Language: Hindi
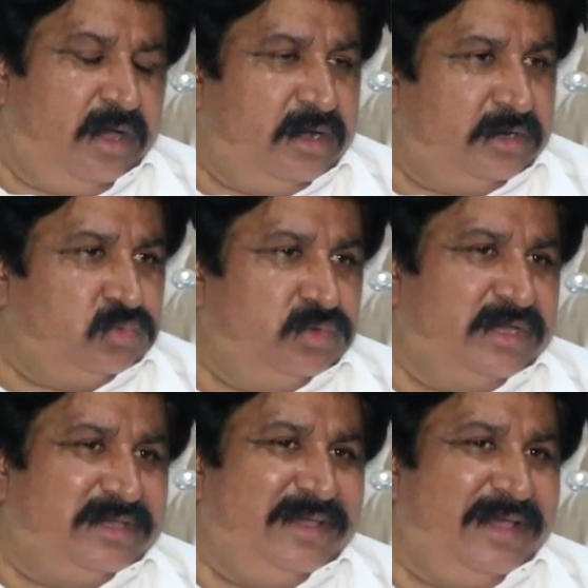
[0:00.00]
अगर
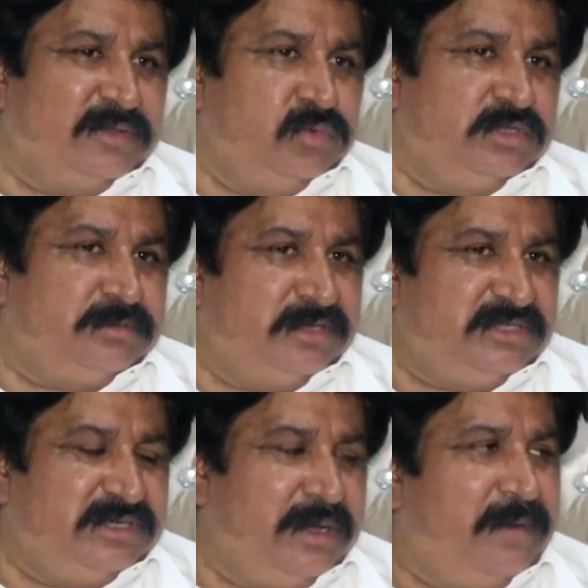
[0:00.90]
तूने किया है तो इस
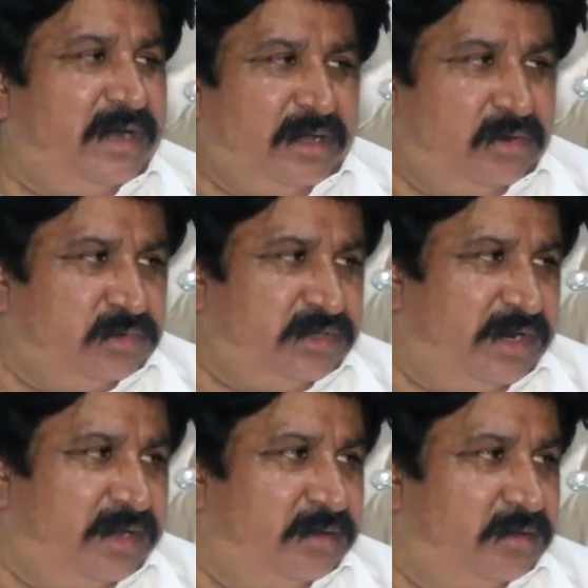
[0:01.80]
बच्ची का मेडिकल हो
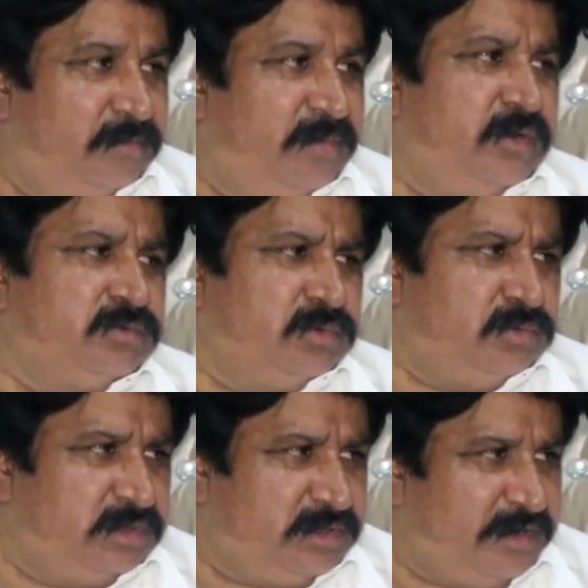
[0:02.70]
जाना है मैंने उसको
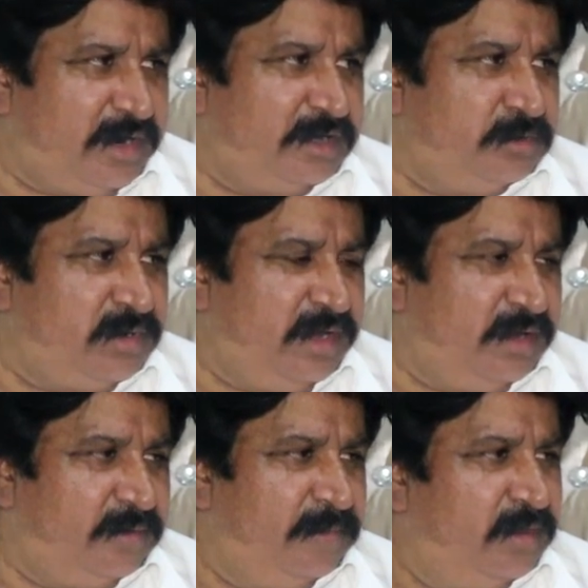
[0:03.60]
थोड़ा सा डराया
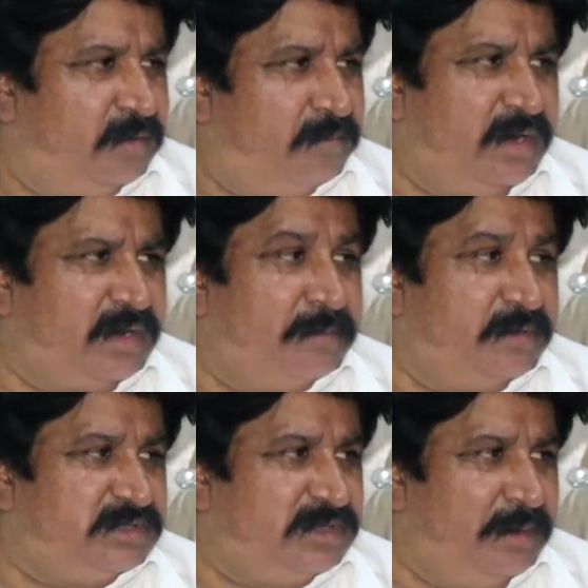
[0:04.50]
धमकाया मैंने कहा
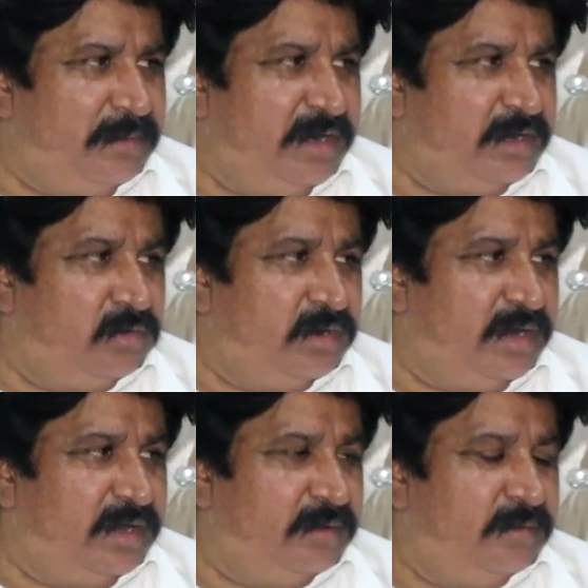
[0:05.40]
बच्ची का मेडिकल
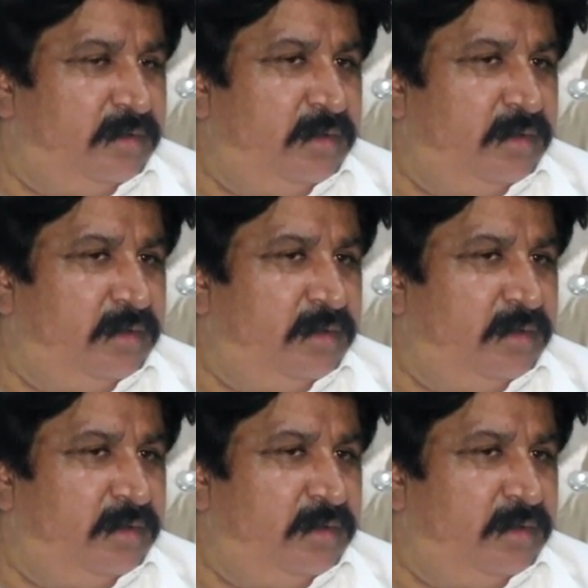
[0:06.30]
होना है